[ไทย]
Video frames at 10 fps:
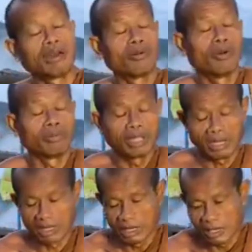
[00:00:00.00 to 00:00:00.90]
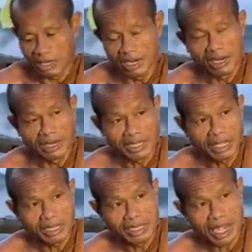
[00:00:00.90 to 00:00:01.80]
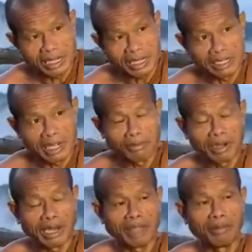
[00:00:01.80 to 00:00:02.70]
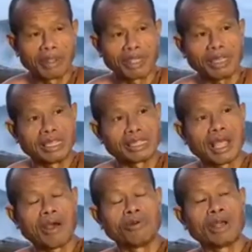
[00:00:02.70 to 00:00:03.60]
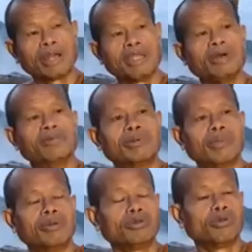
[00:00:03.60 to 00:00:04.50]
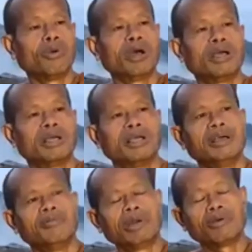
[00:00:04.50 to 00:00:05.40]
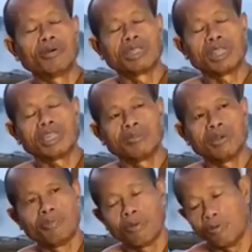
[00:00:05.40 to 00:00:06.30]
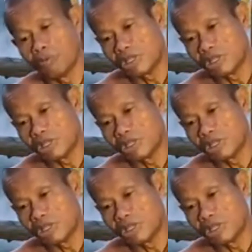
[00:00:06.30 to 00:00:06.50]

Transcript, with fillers: เป็นธาตุความคิดเออคิดอยากจะทำอะไรมันคิดแต่จะเอาอย่างเดียวมันไม่รู้ตัวเหมือนคนคิดจะไป